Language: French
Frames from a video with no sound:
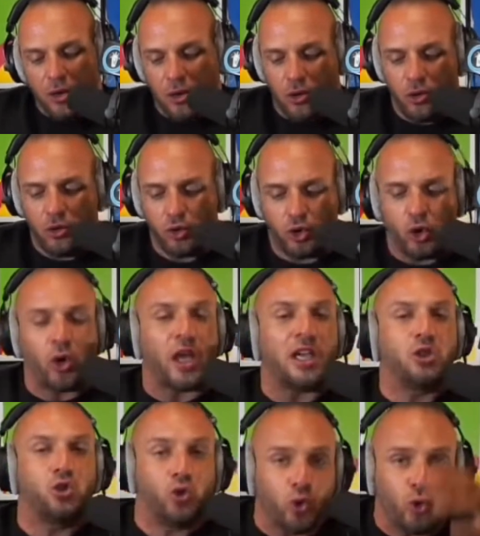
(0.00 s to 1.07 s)
euh,
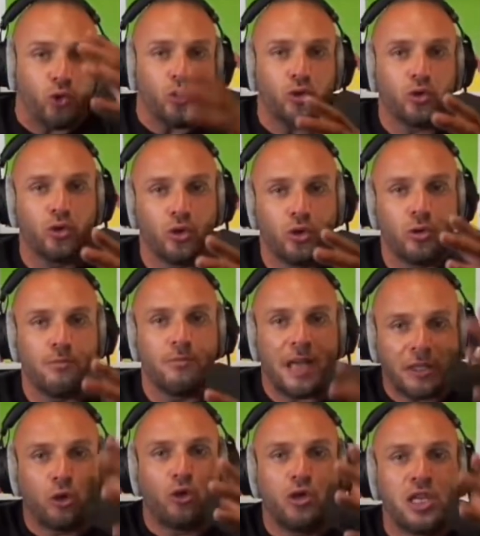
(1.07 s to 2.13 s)
serais tu
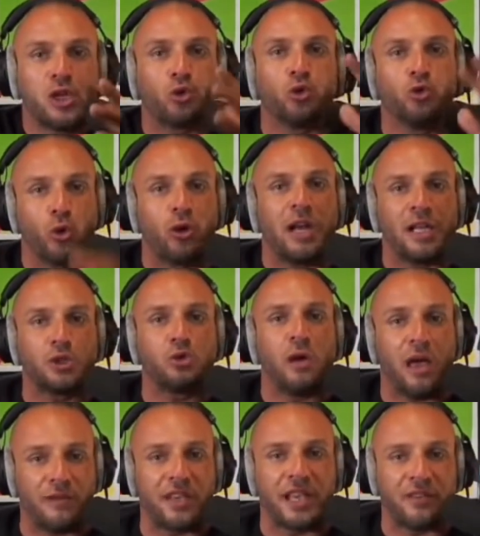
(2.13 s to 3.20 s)
maintenir une
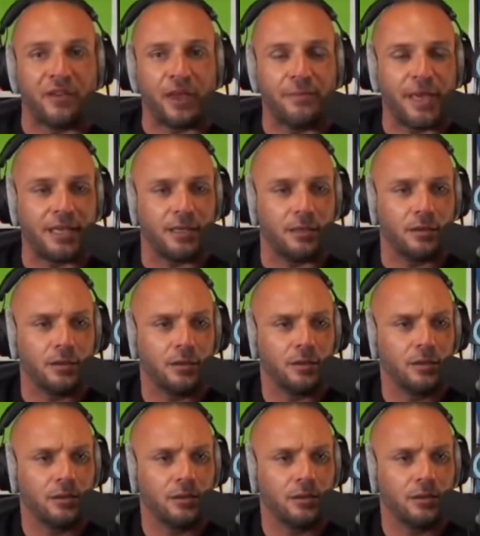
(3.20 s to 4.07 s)
relation avec un vrai mec